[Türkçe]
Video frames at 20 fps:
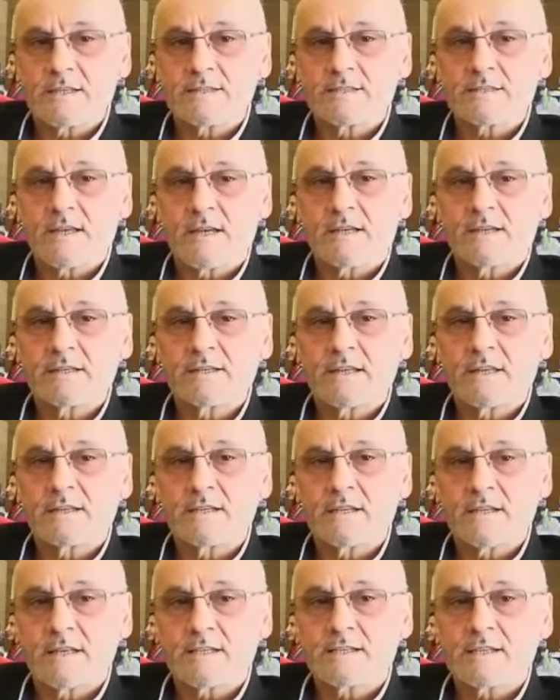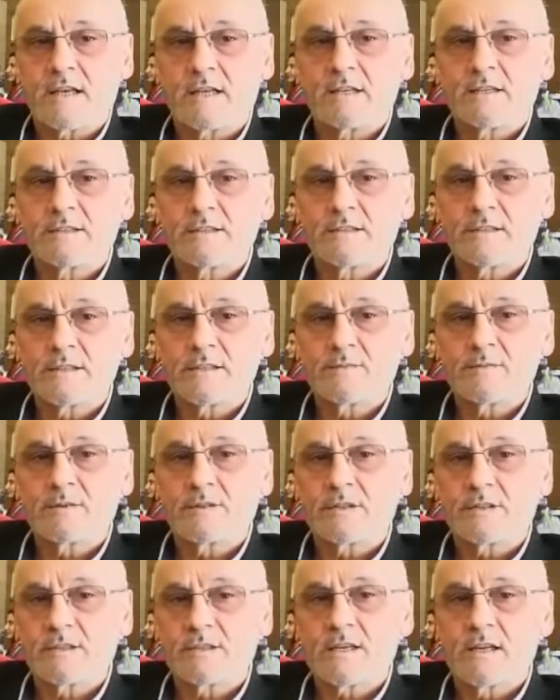eczaneden ilaç alındığı
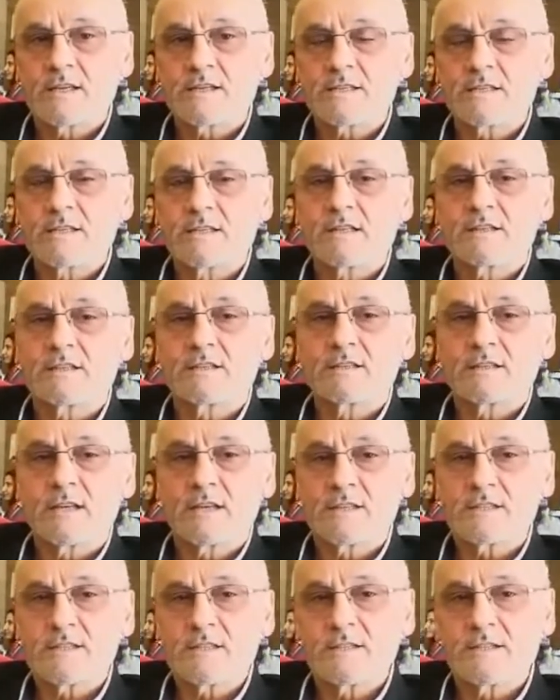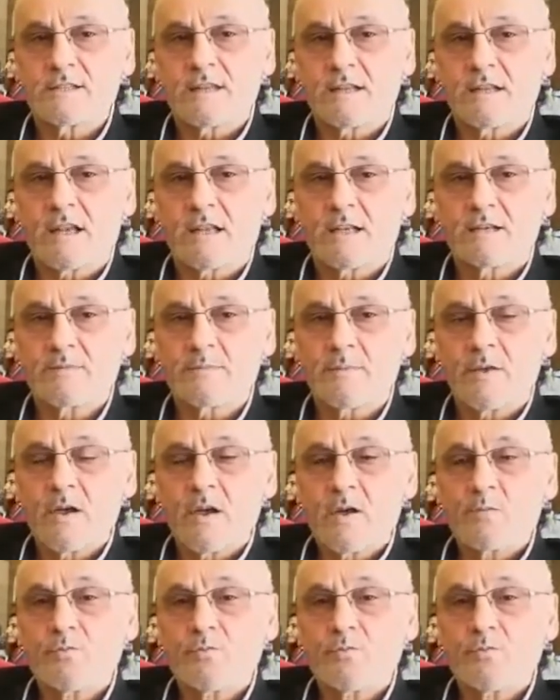gibi kırtasiye de kırtasiyeden alınıp